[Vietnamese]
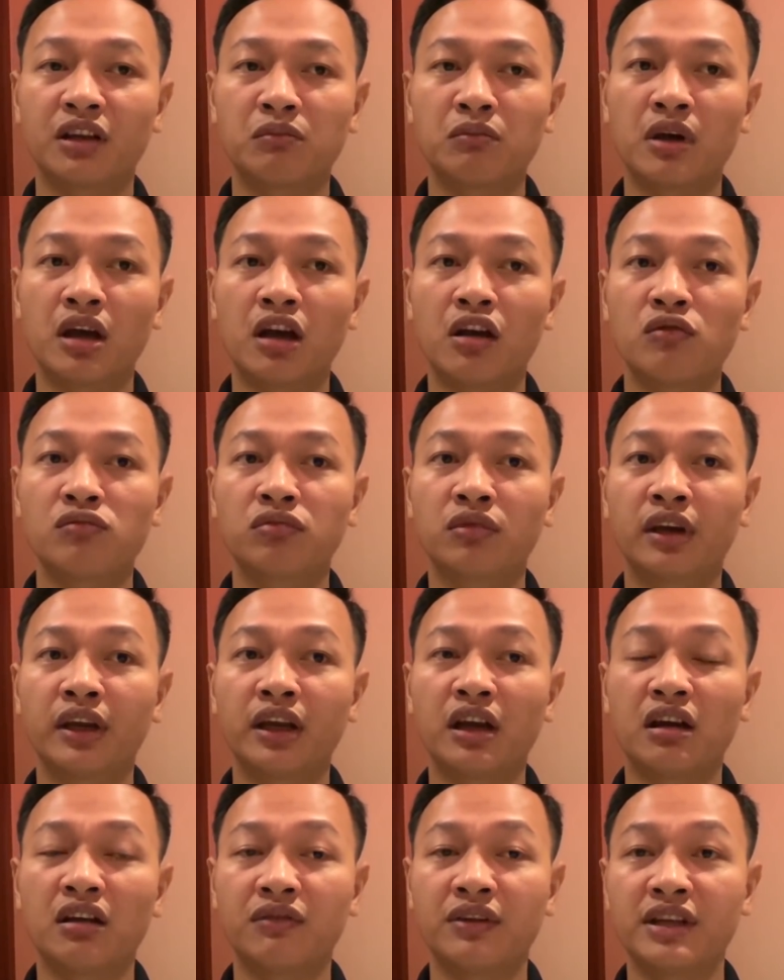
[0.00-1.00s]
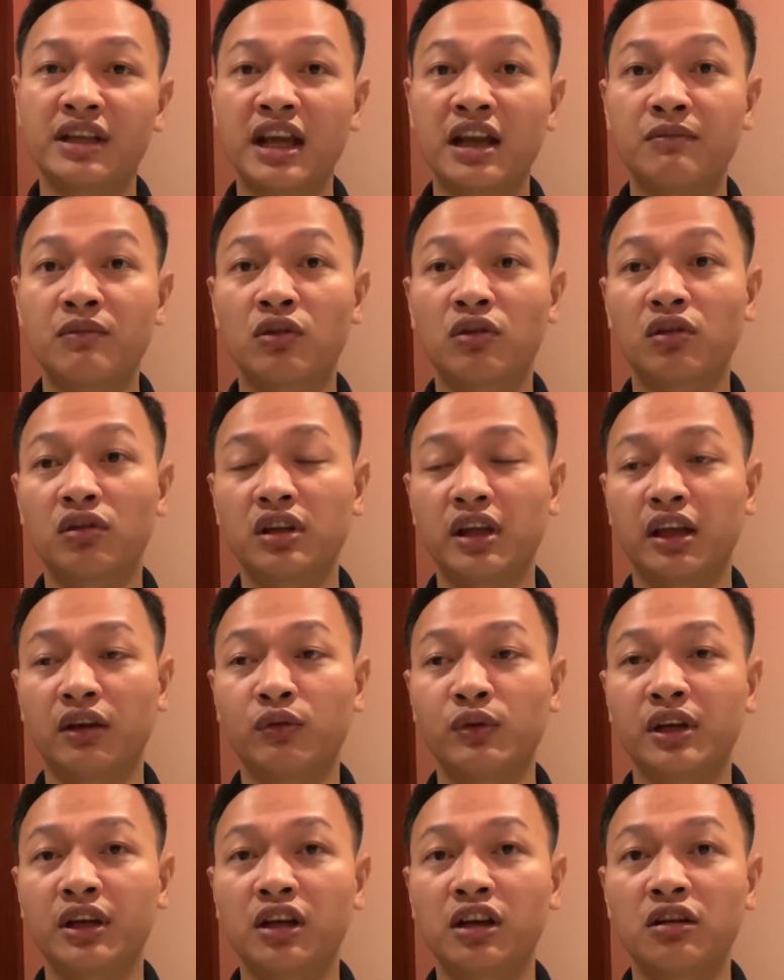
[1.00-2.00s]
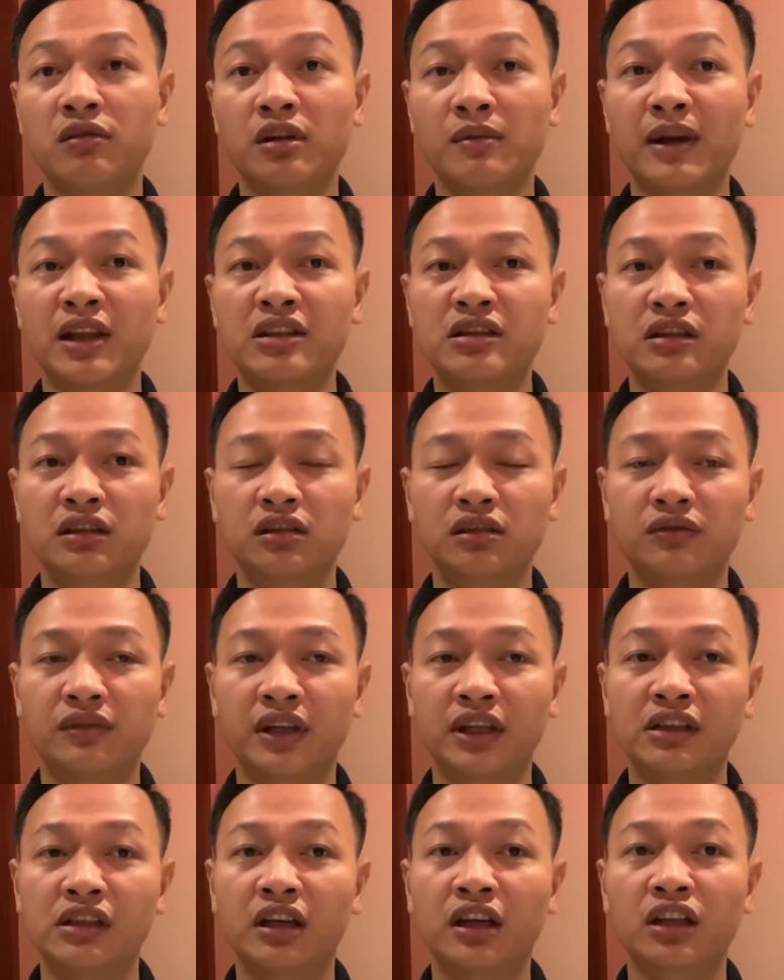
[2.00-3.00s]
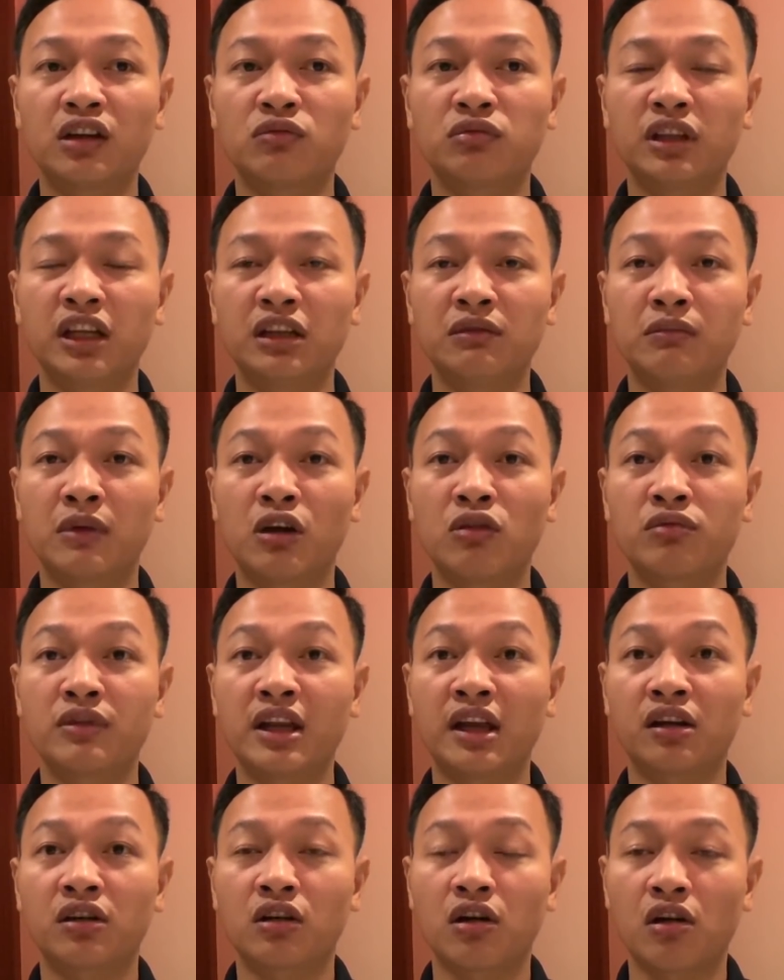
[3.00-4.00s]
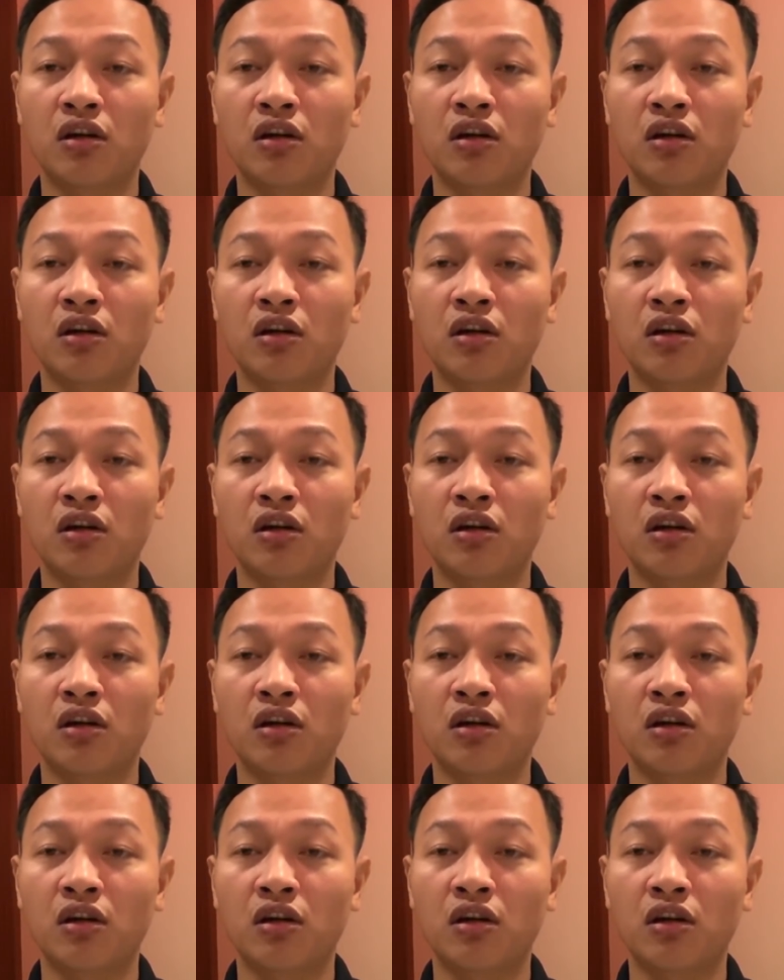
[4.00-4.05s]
vì những thông tin bên trong mà anh biết được về sự biến mất của Nhất.